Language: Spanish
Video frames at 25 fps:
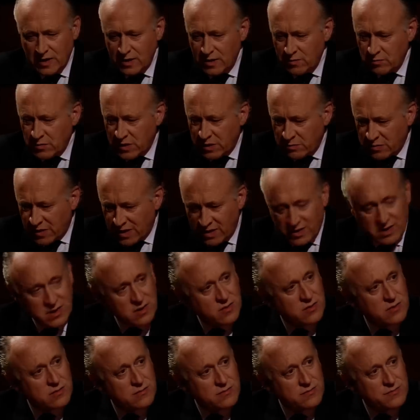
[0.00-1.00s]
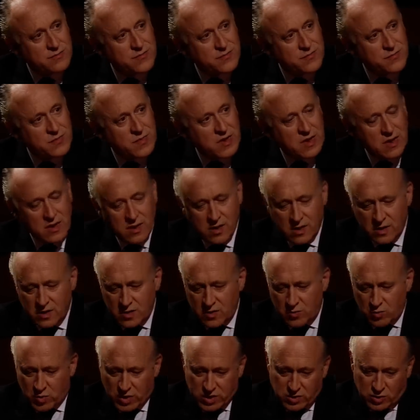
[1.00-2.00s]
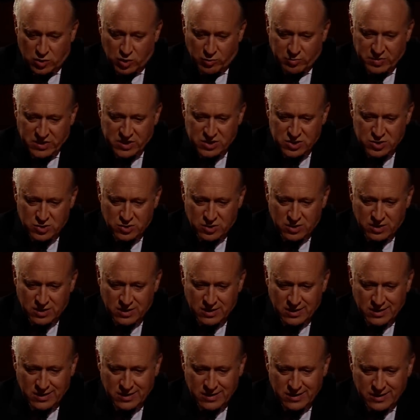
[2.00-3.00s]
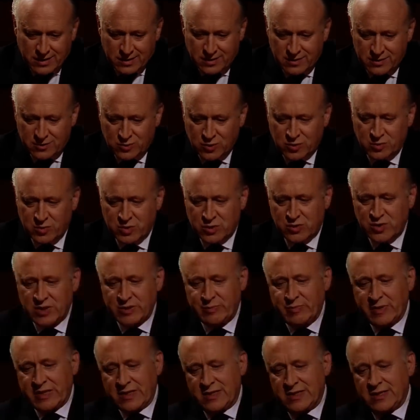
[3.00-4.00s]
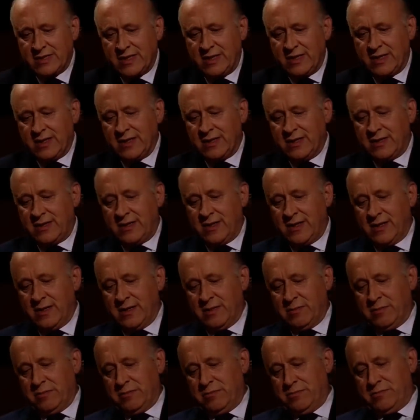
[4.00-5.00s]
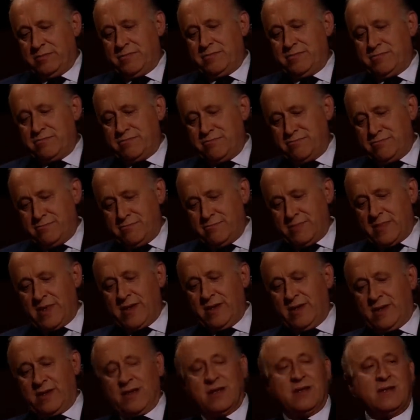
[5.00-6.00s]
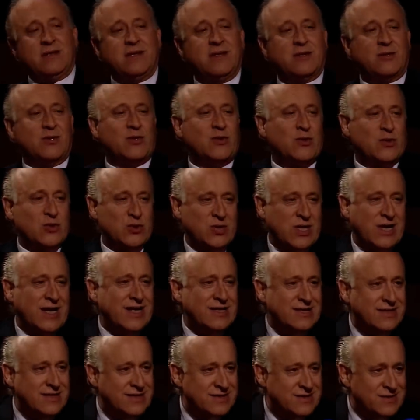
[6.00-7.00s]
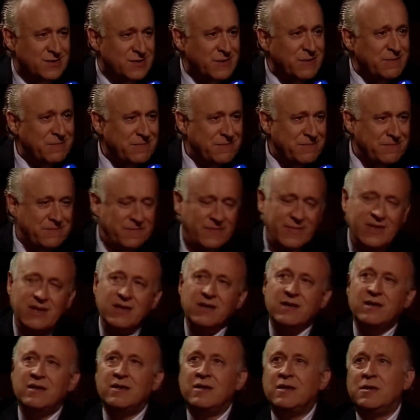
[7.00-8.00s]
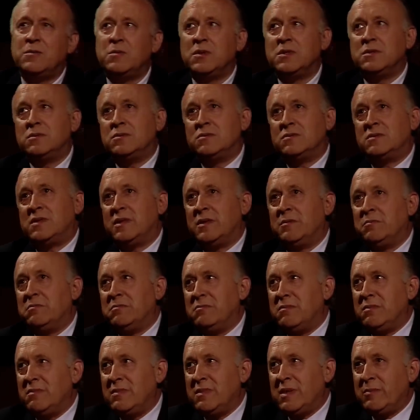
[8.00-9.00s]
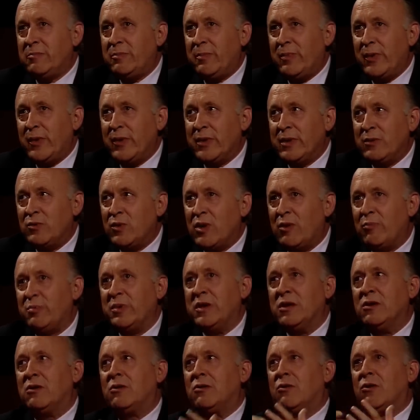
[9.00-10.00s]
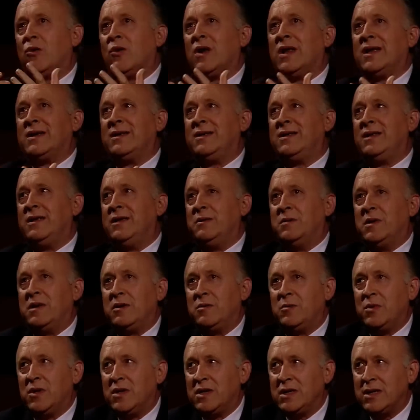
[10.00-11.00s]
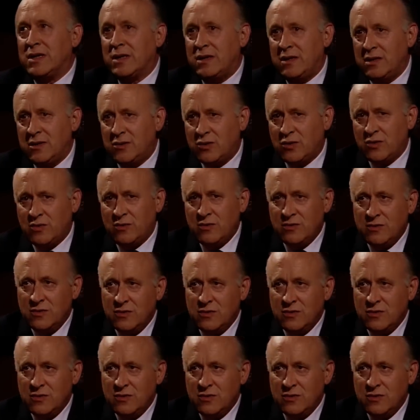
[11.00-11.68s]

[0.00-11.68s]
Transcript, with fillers: Me imagino. Bueno, yo pienso que en el ejército, como en todas partes, hay gente, hay gente de todos los talantes, ¿no? si usted me pone una opinión colectiva como el ejército,